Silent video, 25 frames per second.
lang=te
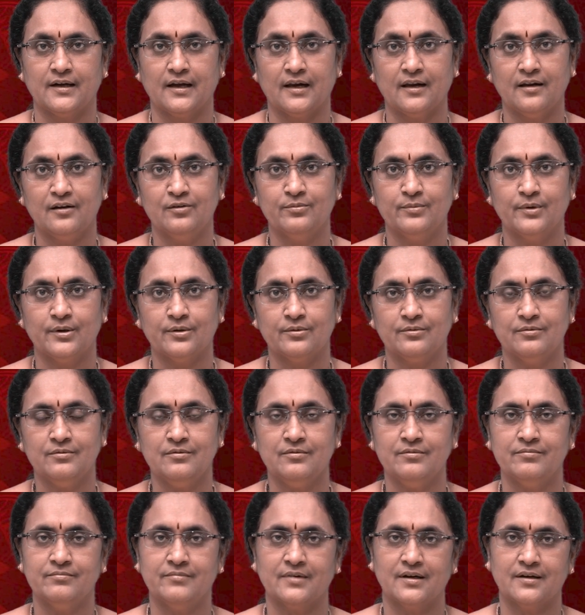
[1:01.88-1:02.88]
కళలు మటుకు
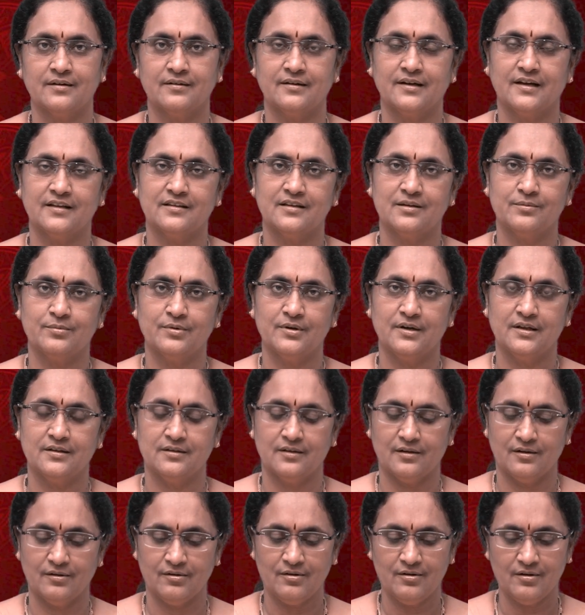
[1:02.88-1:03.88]
మనం రాత్రిపూట
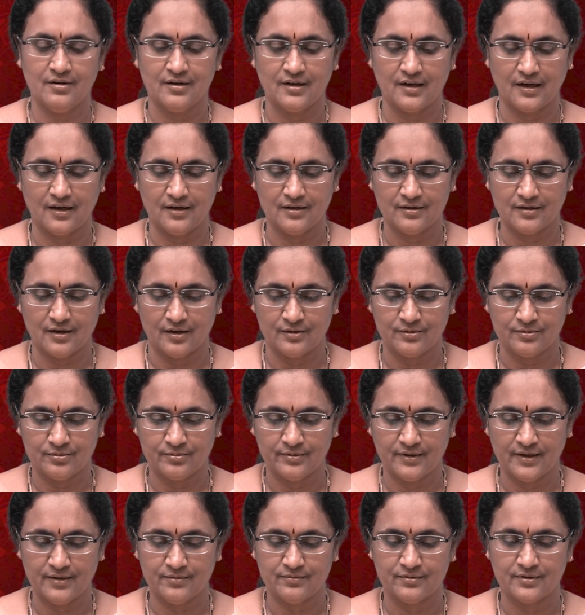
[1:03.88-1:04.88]
నిద్రలో కళలు
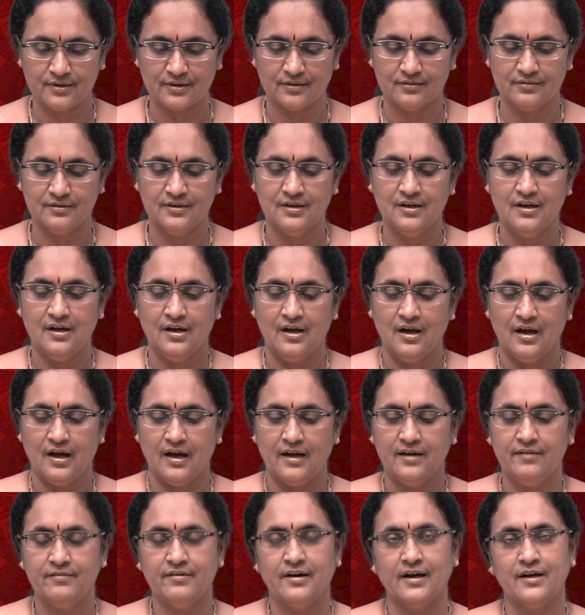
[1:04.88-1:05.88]
కంటూనే ఉంటాం
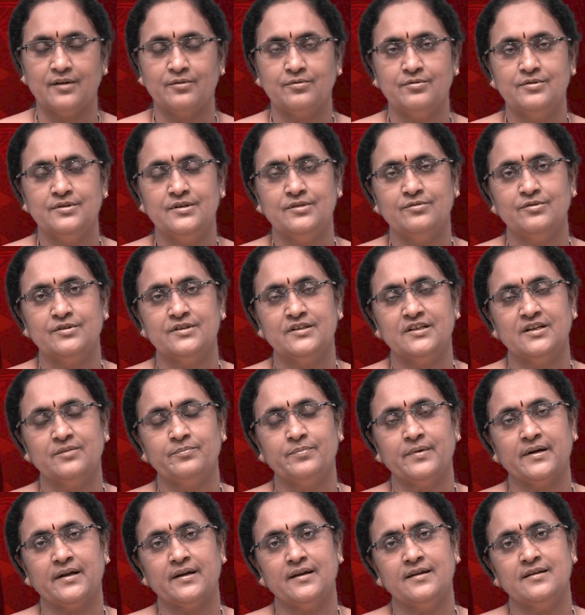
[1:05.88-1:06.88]
అని వాటి గురించి
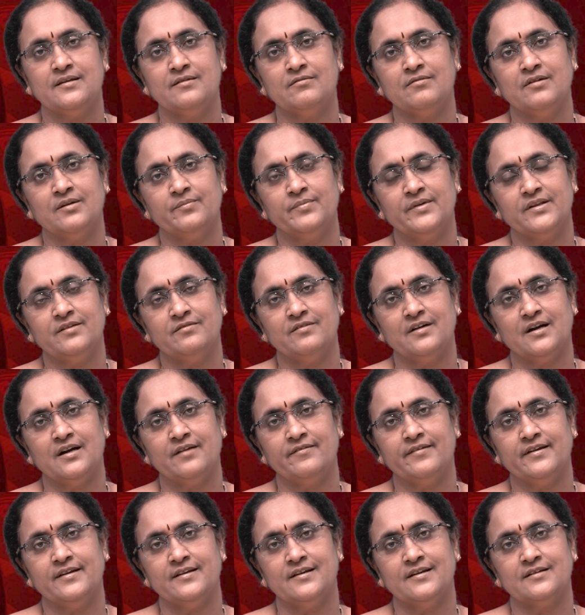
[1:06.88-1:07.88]
వచ్చినప్పటి నుంచి కూడా ప్రతి
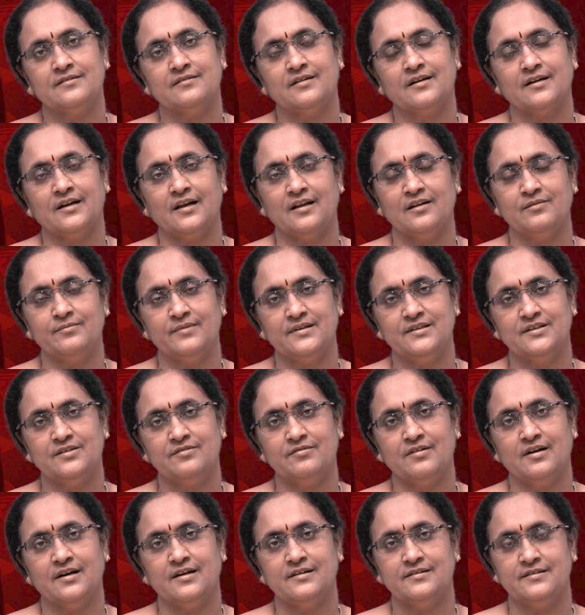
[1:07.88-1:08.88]
వాళ్ళం ఏం చేస్తాం కళలు
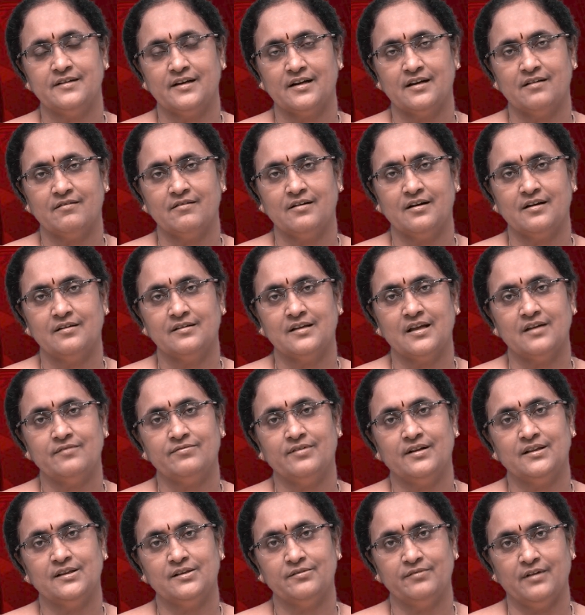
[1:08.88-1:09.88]
మంచివా చెడ్డవా దాని
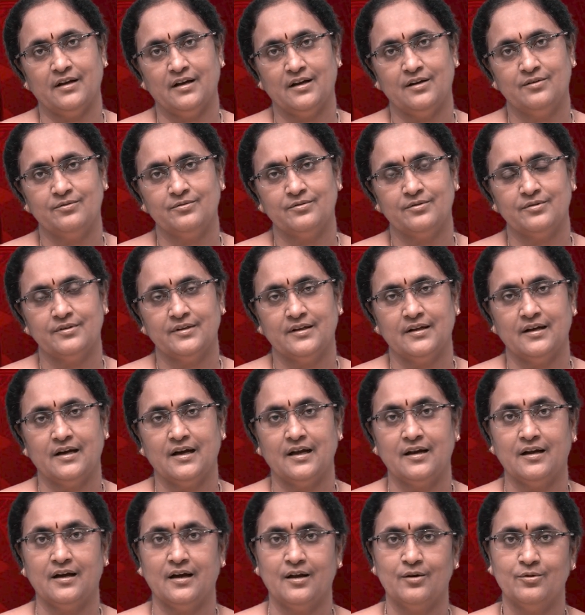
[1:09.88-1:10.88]
ఫలితం ఎలా ఉంటుంది
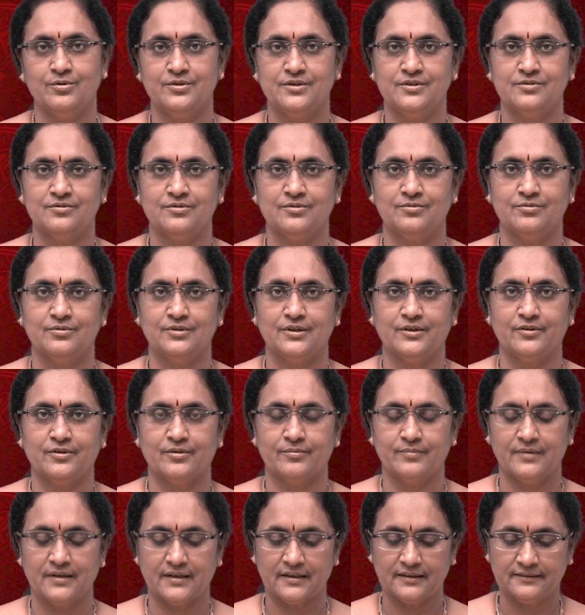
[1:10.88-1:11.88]
అని ఆలోచిస్తూ ఉంటాం
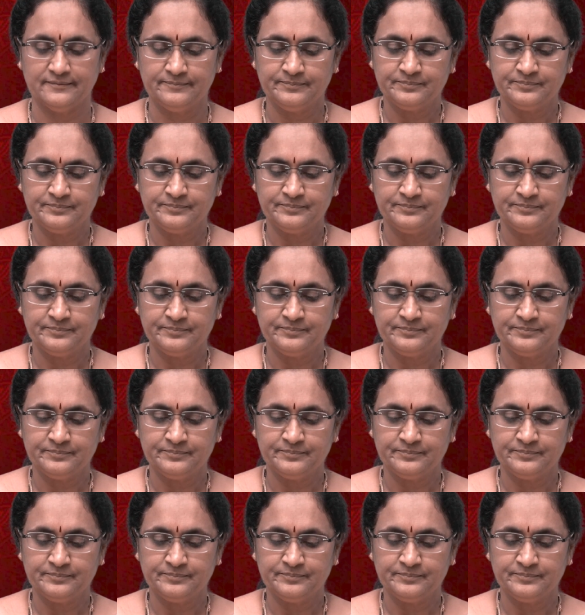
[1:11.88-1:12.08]
అనమాట